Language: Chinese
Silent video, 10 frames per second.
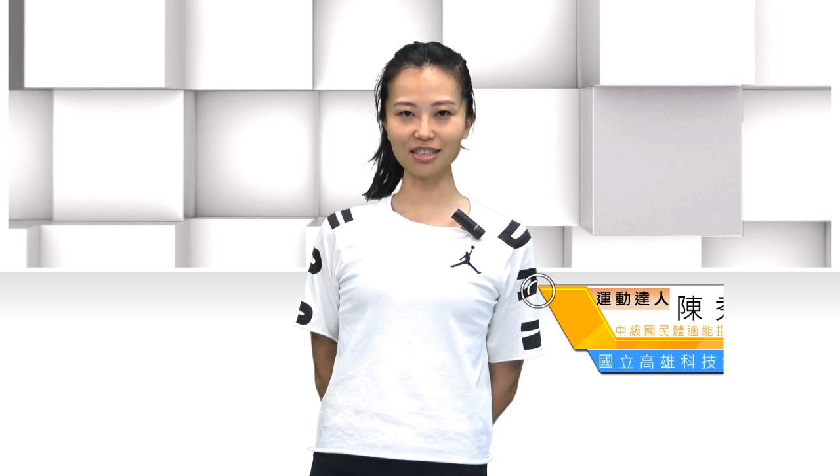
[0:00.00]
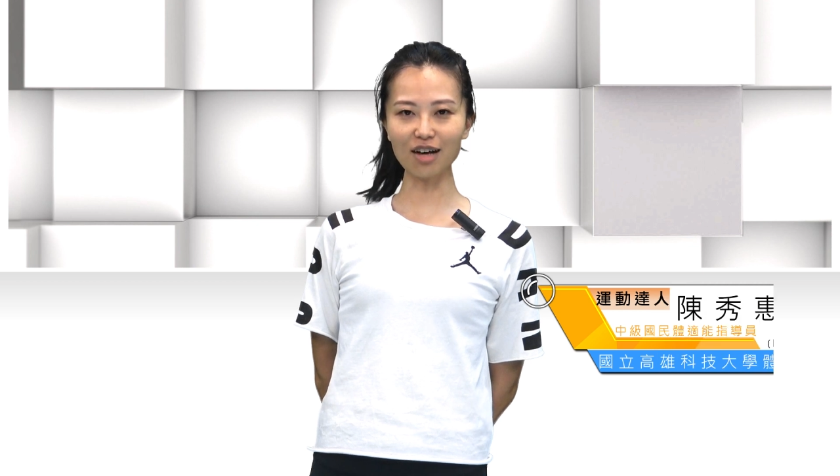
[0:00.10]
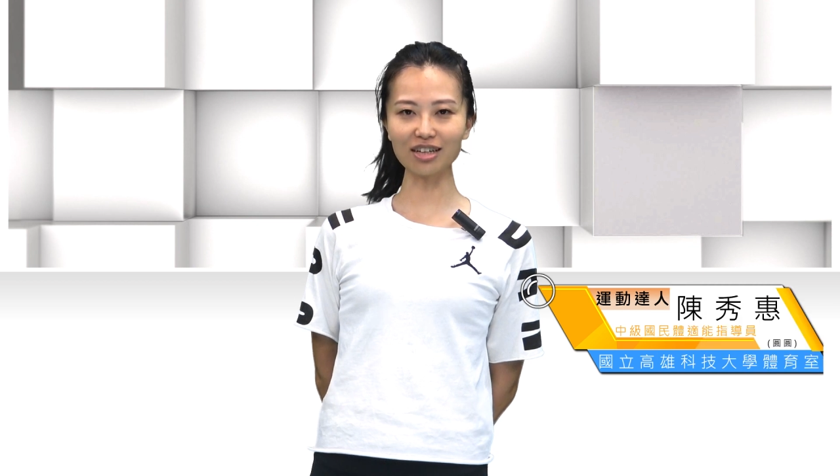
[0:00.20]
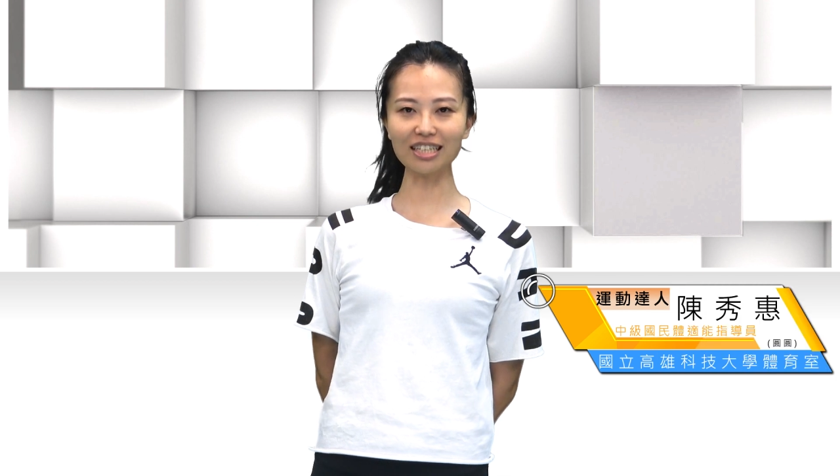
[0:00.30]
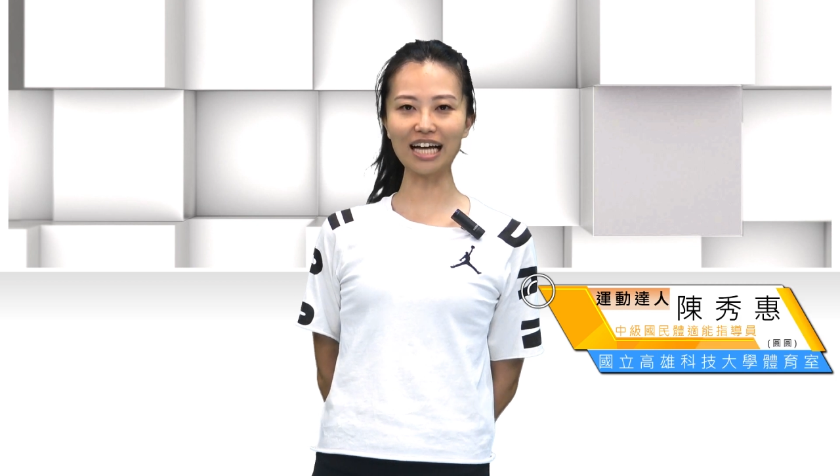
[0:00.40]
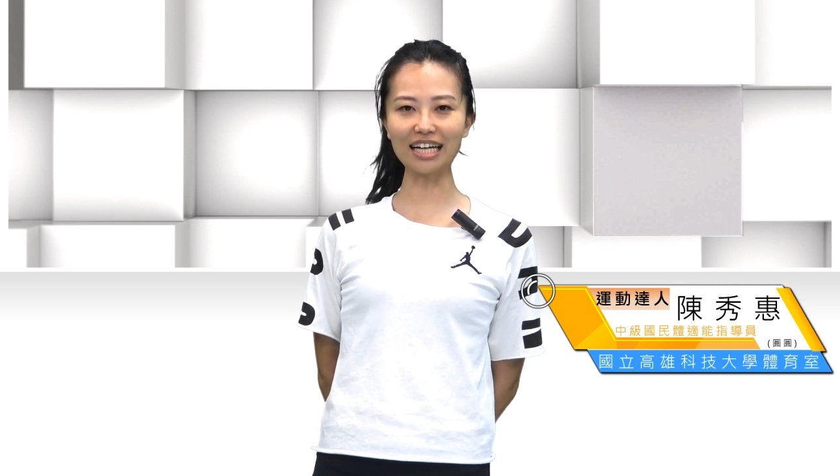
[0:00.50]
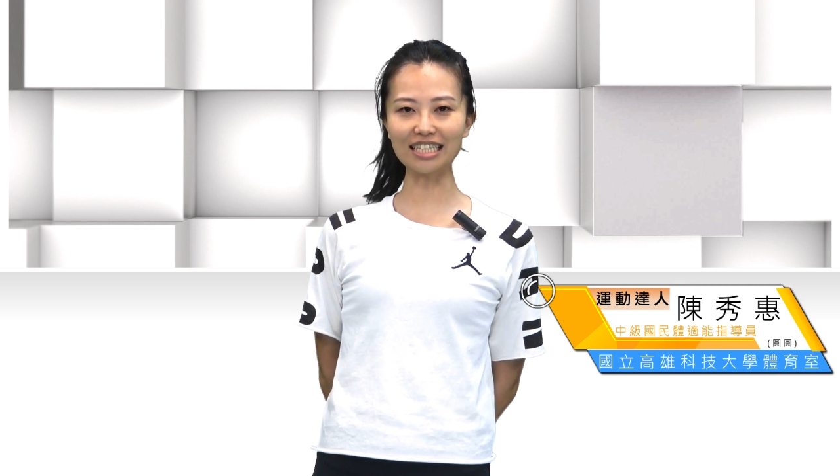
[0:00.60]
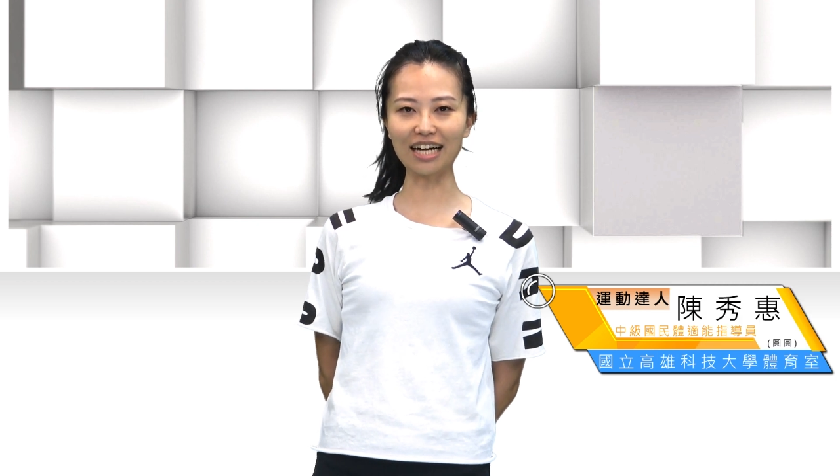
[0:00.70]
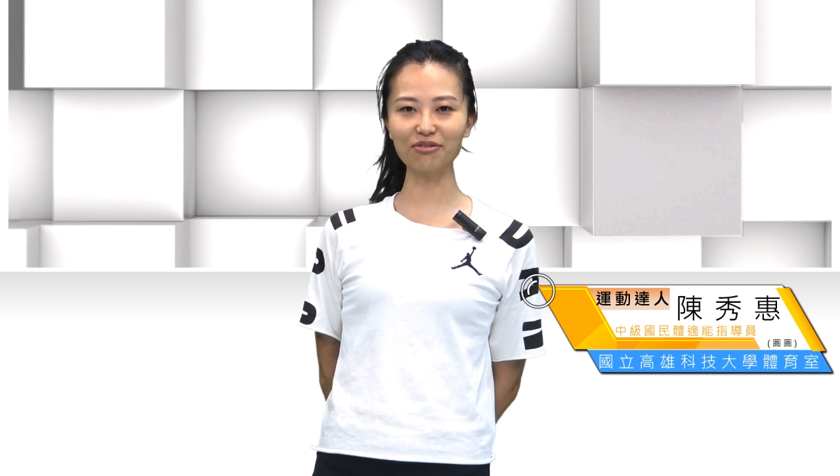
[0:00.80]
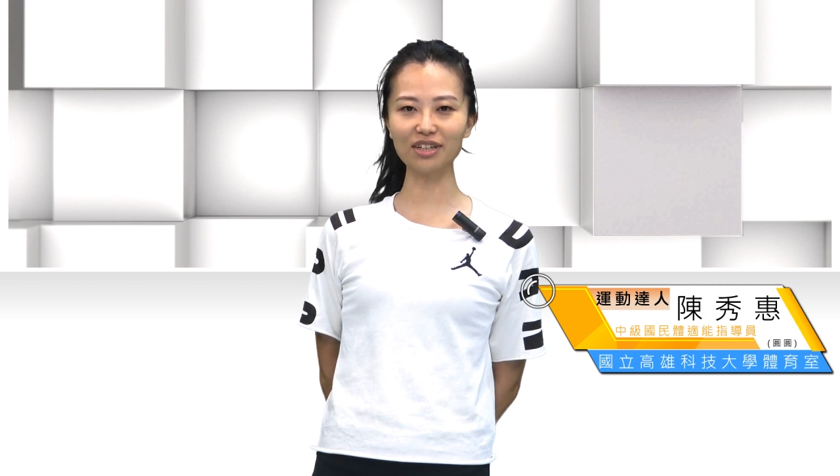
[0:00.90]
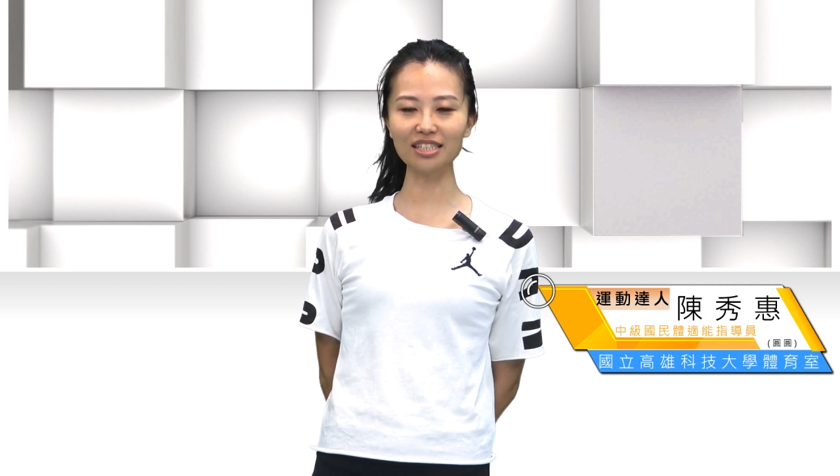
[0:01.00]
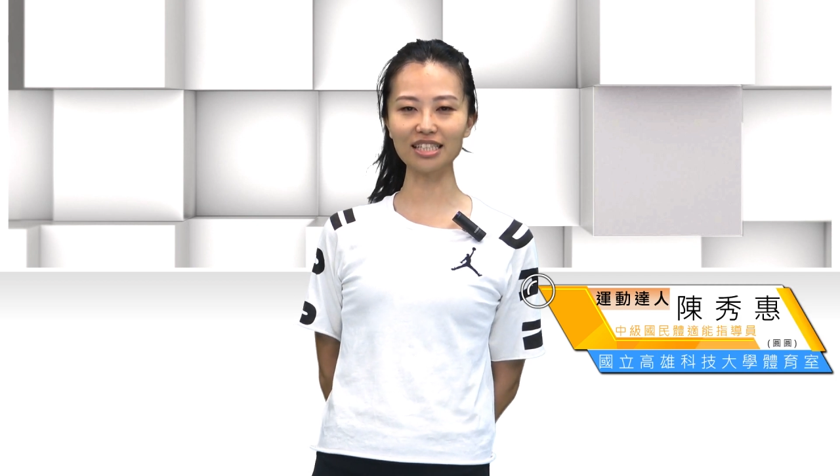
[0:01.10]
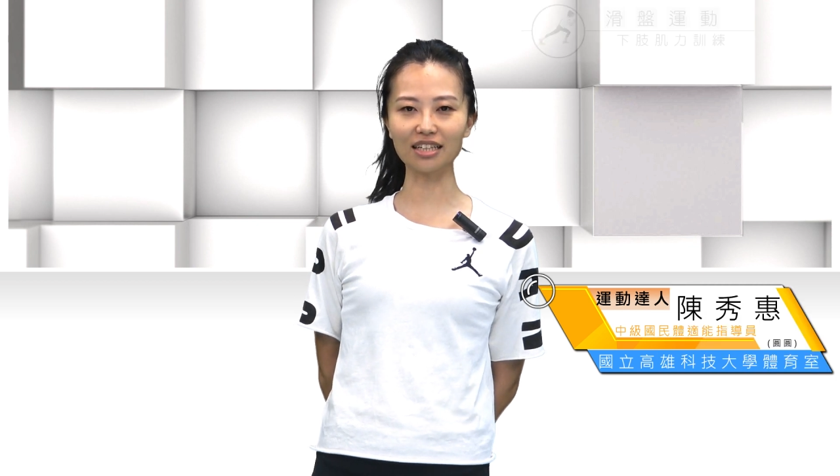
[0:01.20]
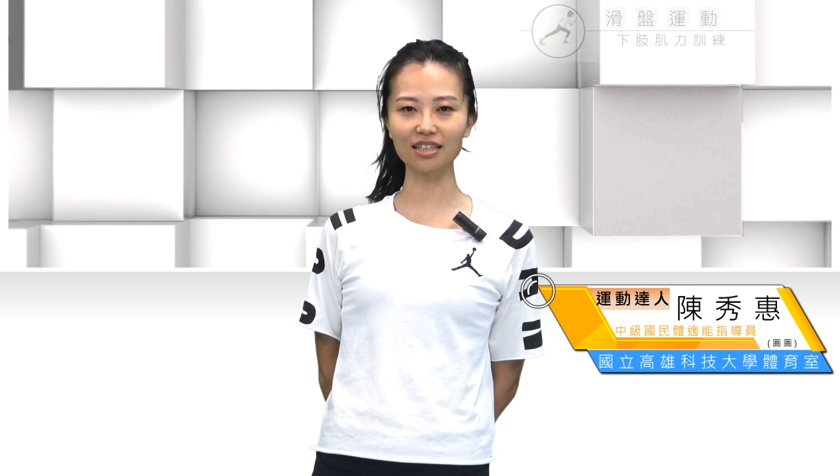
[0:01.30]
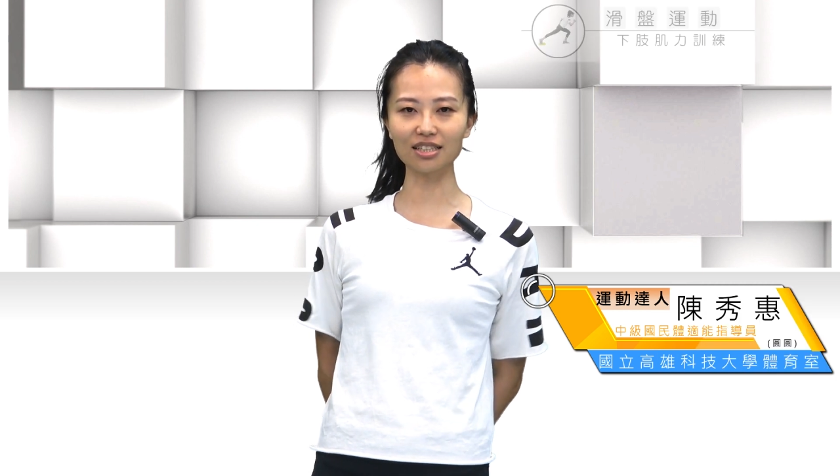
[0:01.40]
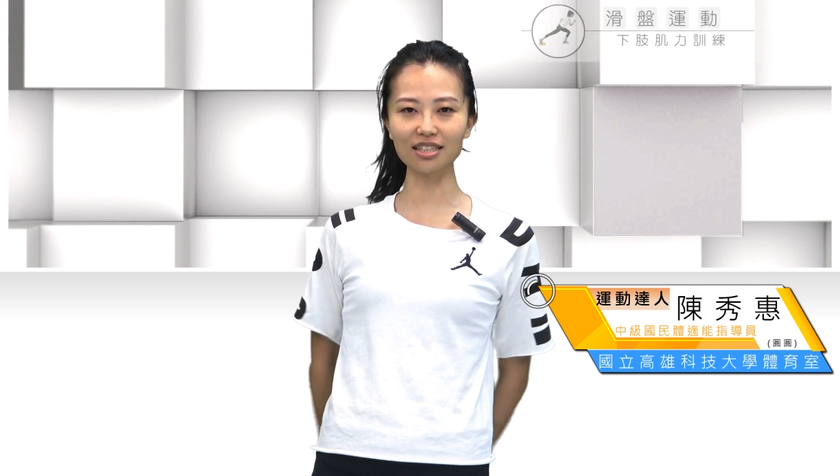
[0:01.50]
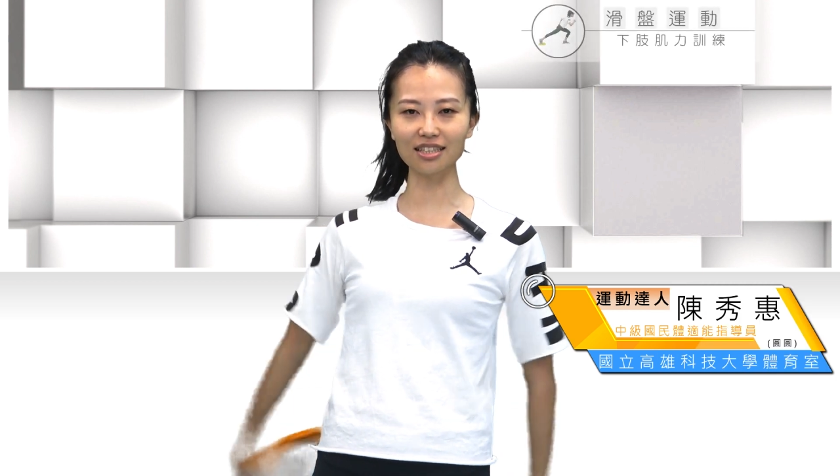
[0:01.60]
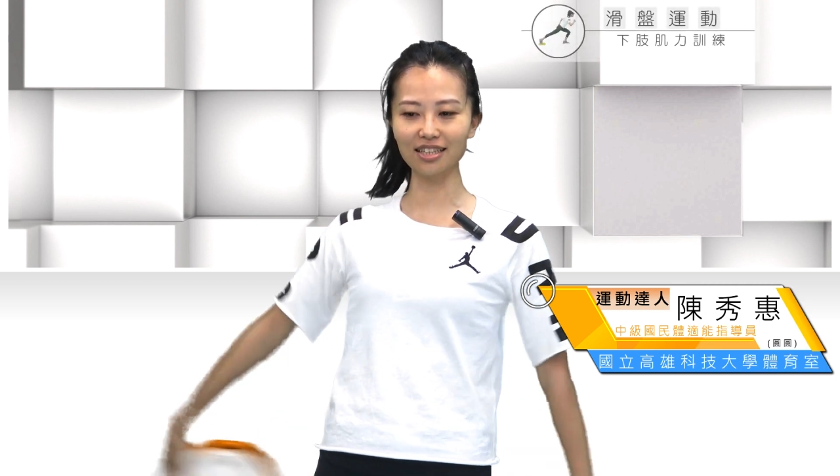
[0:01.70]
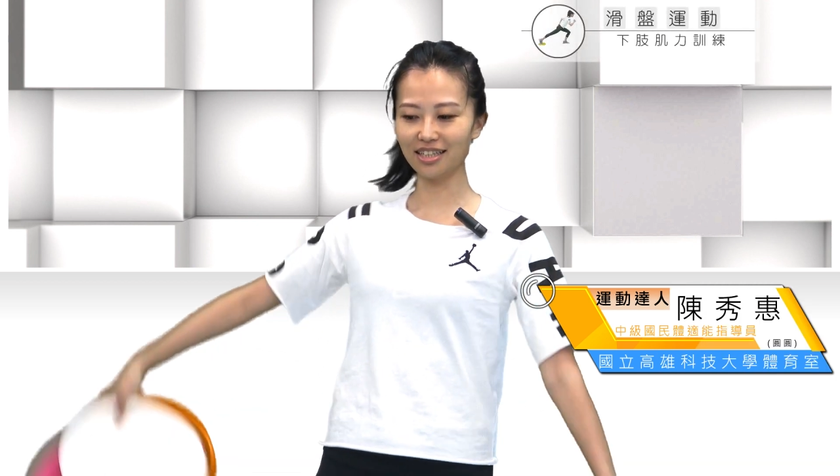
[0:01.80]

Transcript: 要跟大家分享的是，